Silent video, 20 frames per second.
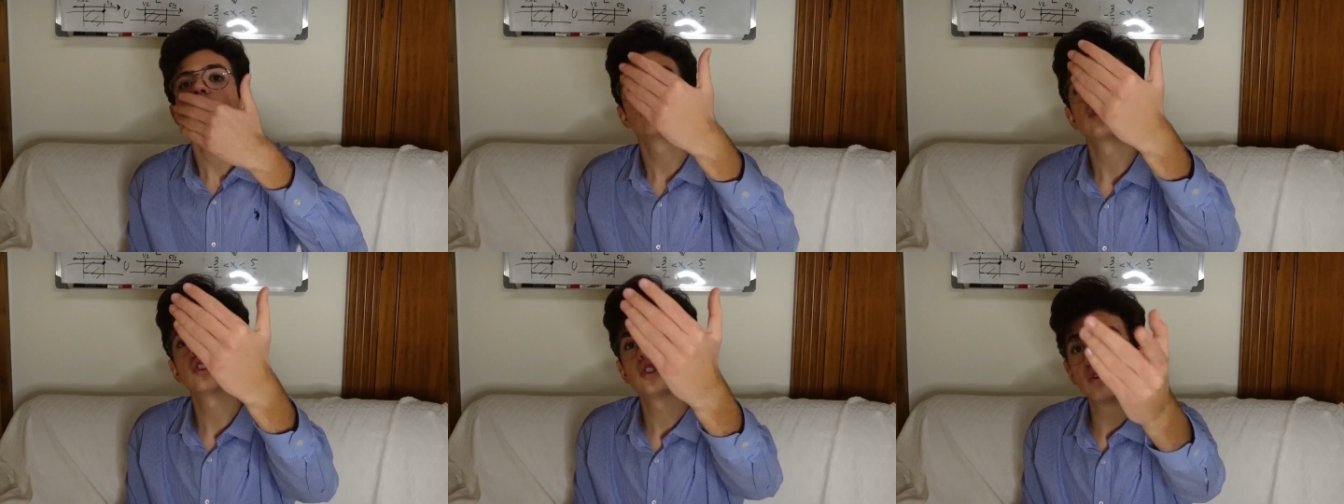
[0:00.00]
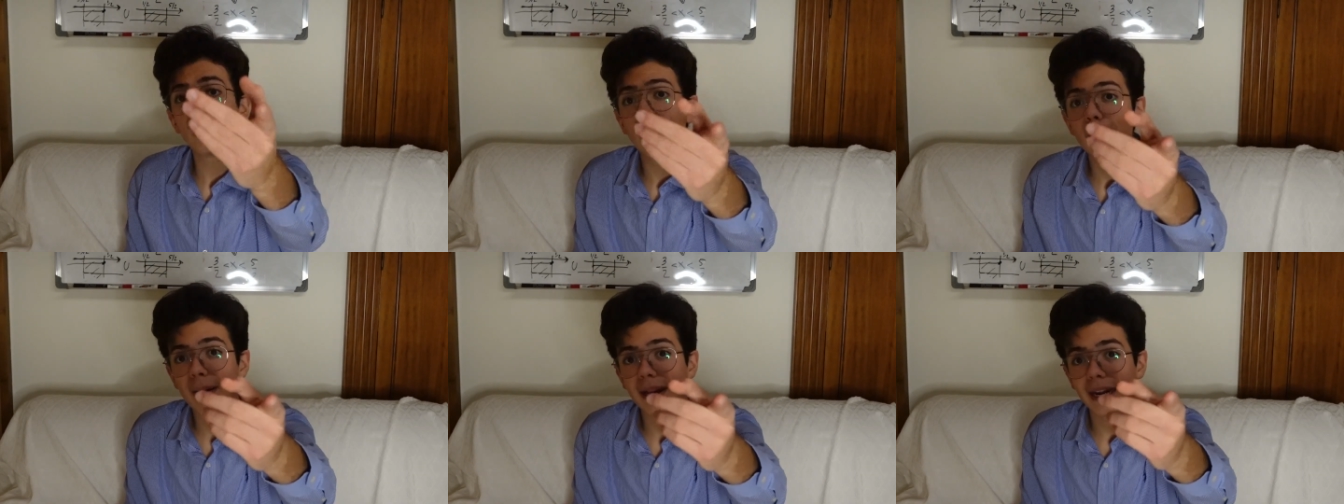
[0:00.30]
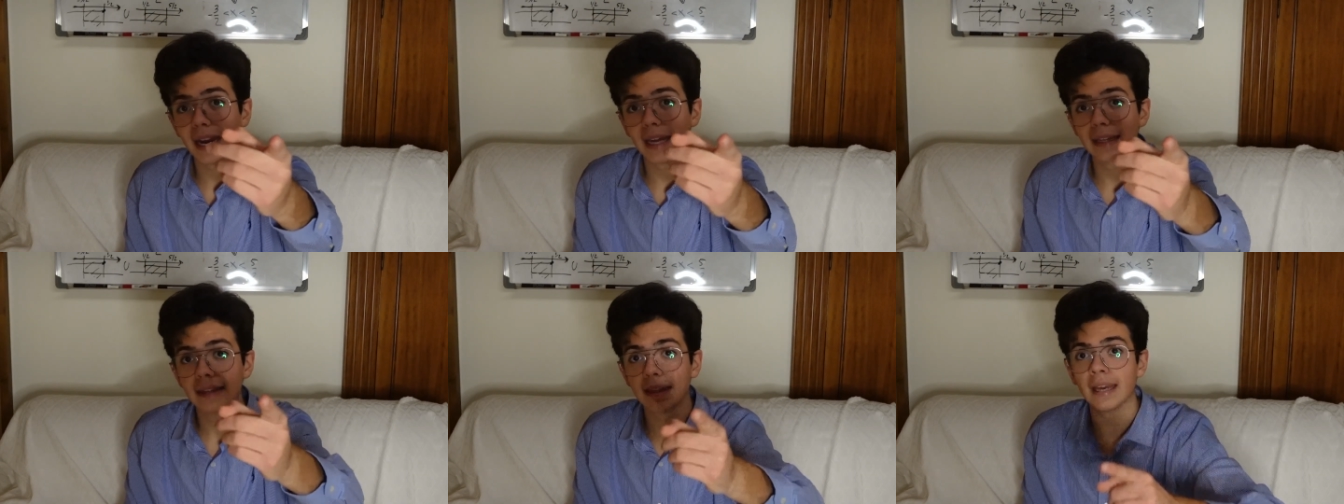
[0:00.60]
sulla
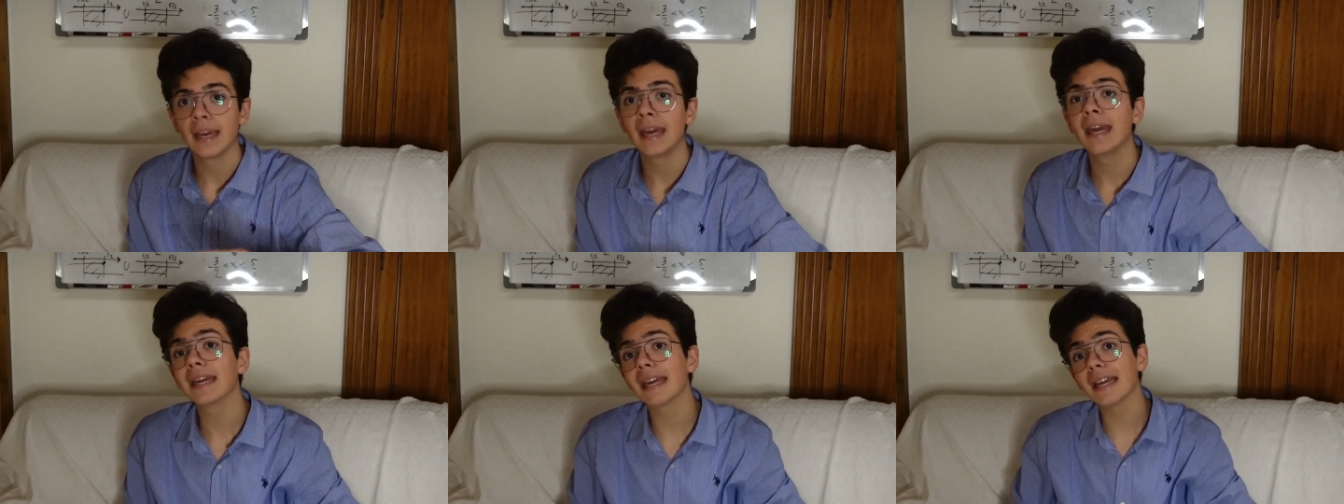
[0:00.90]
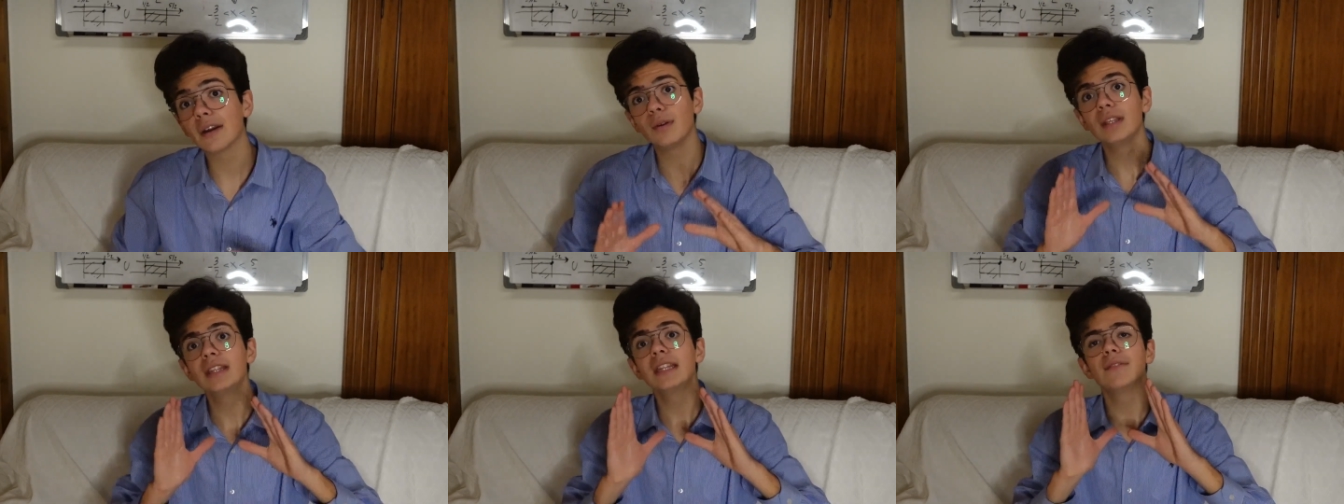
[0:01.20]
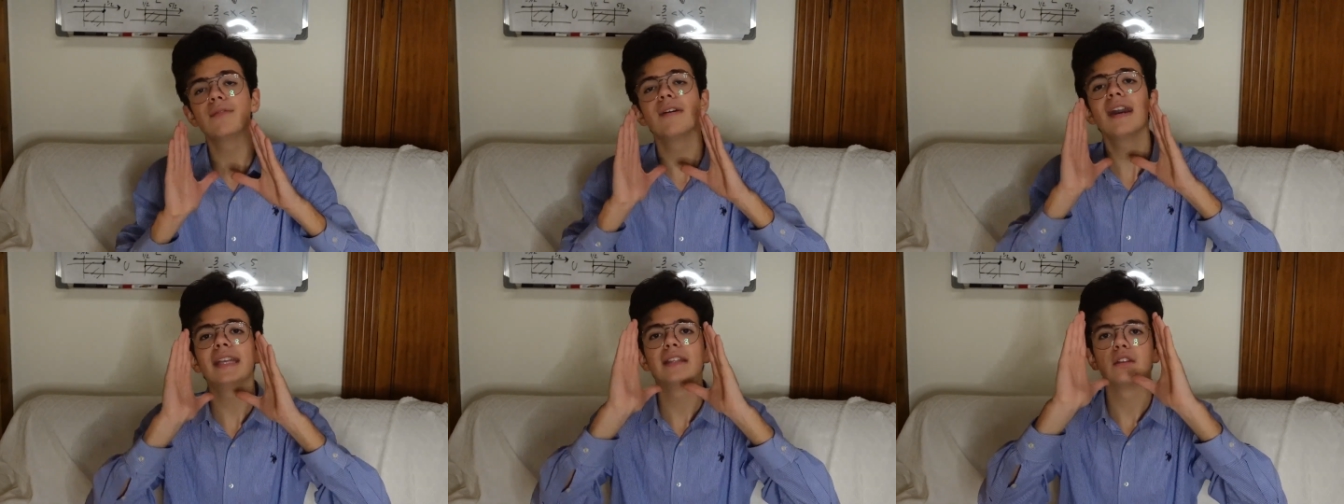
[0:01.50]
parete e che
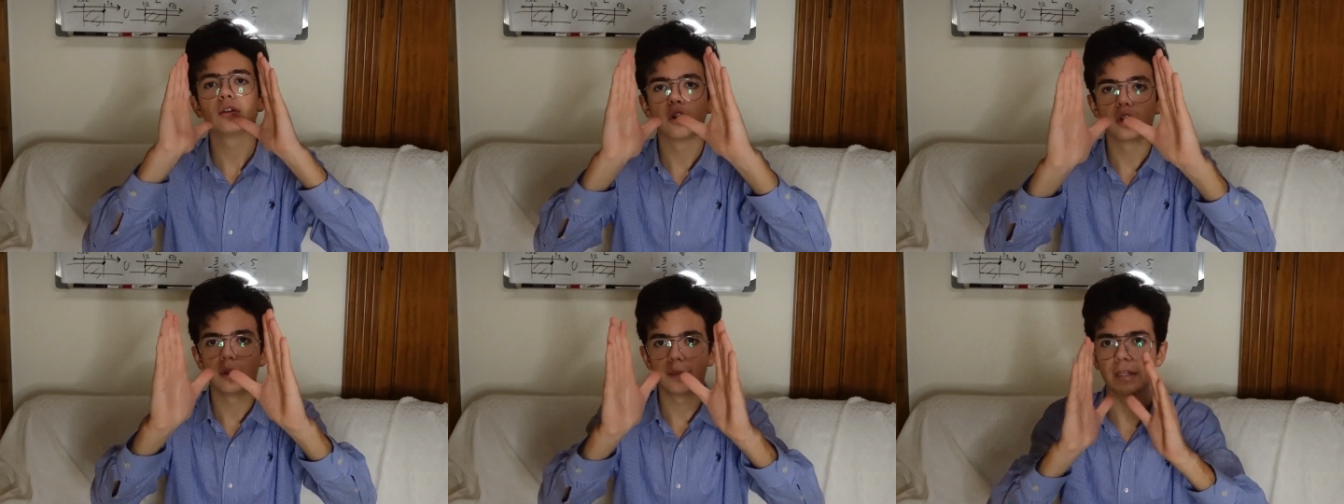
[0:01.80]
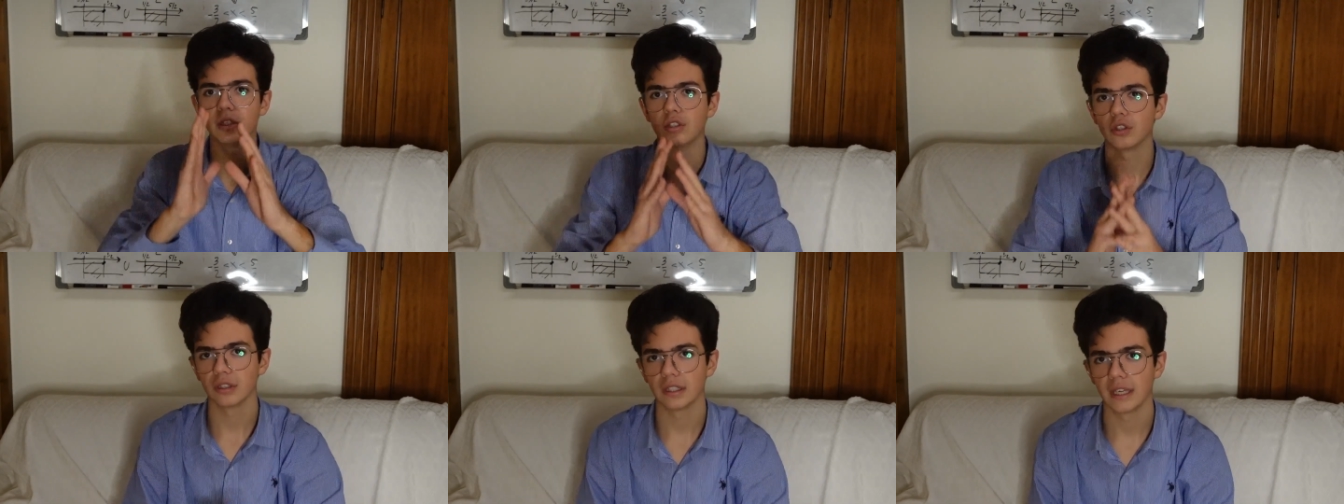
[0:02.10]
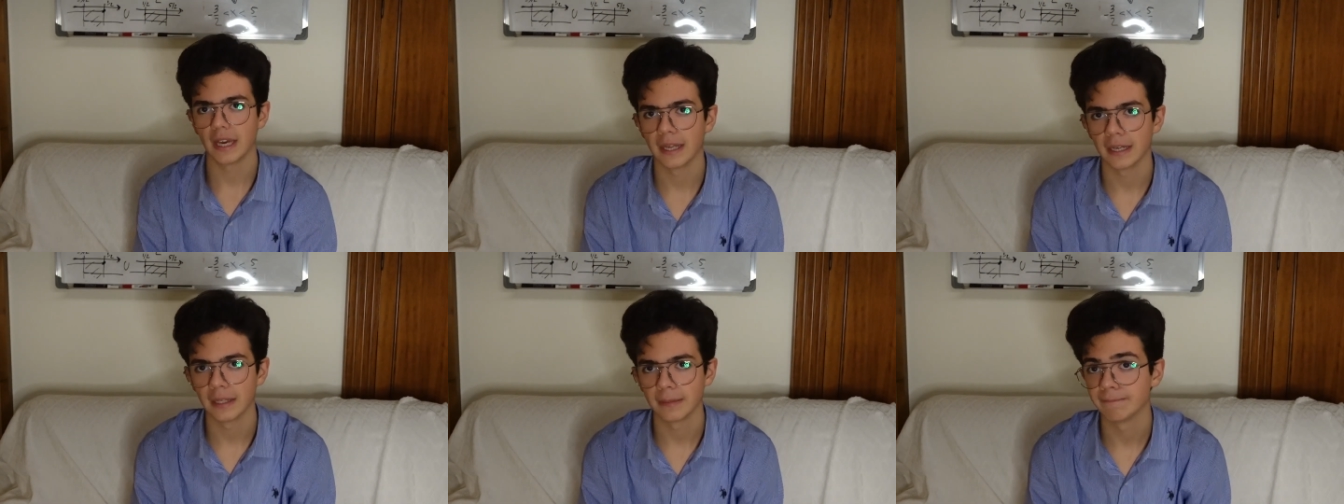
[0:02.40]
quindi vedono i
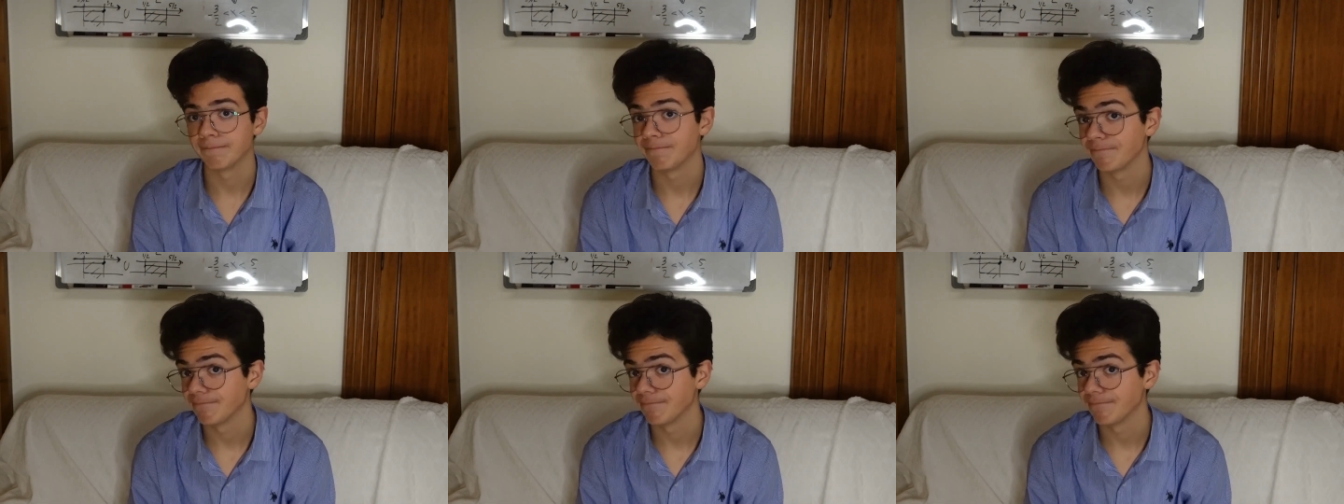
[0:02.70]
prigionieri.